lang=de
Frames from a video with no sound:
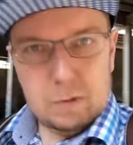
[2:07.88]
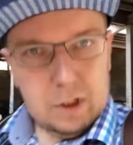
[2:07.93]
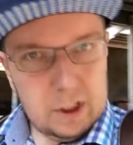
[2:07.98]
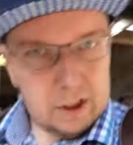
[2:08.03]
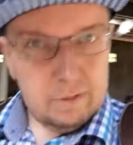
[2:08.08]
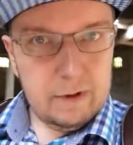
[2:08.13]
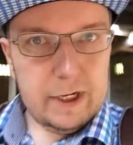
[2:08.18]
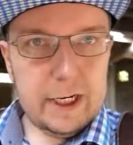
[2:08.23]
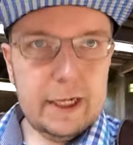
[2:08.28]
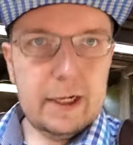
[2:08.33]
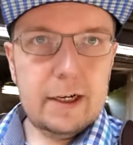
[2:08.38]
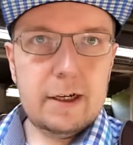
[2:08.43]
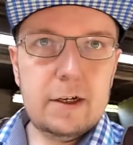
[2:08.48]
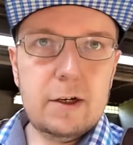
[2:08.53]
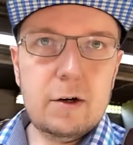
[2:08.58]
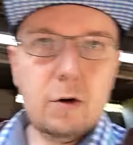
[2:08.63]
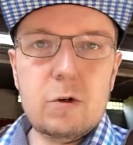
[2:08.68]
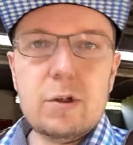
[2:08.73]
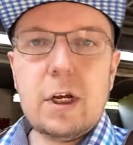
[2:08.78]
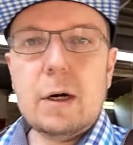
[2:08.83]
mir nicht weh
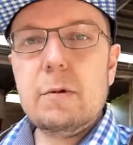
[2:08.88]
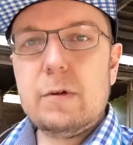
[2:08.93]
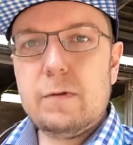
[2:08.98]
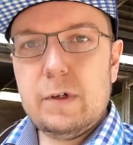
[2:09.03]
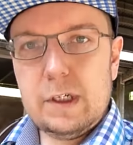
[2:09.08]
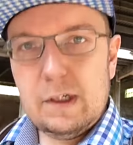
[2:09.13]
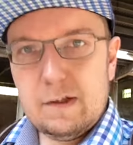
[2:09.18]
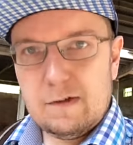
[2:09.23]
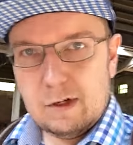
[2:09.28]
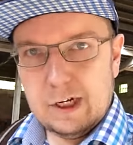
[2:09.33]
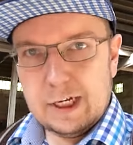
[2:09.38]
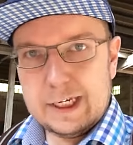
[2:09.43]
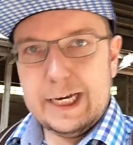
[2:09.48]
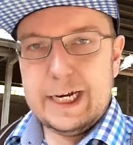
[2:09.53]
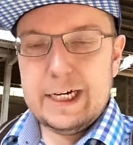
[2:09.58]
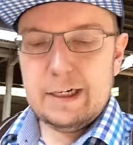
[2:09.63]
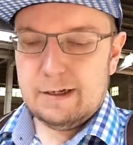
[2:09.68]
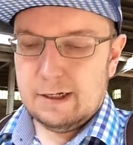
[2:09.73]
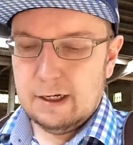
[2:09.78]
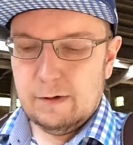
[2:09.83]
und damit verdienst du dein
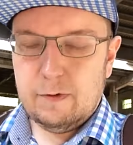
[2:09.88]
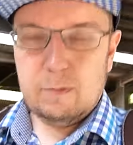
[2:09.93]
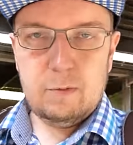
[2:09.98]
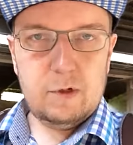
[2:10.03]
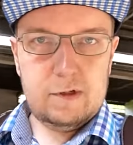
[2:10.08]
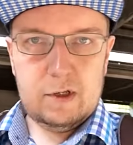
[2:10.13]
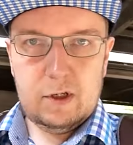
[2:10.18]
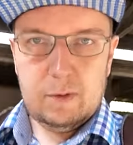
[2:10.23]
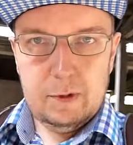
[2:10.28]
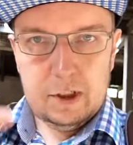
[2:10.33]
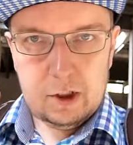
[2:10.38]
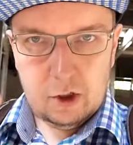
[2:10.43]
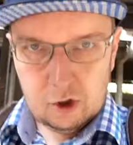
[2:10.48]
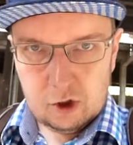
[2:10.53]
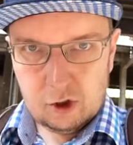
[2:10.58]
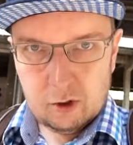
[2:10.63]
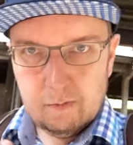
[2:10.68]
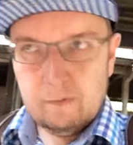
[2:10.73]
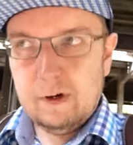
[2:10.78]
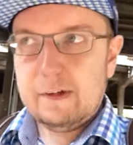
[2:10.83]
Geld, davon muss ich Miete,
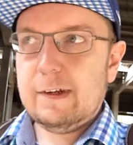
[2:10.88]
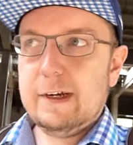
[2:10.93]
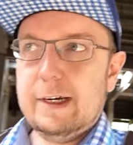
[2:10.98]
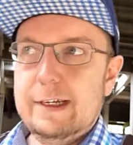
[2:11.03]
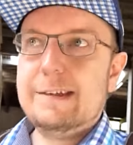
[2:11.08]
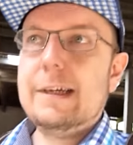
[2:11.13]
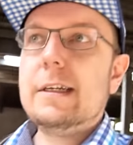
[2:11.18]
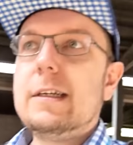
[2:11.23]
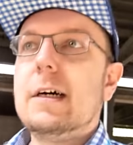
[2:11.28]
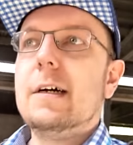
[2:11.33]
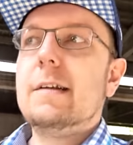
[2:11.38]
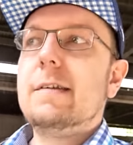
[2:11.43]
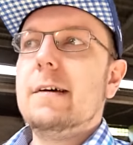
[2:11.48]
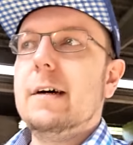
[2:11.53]
Strom, Wasser etc.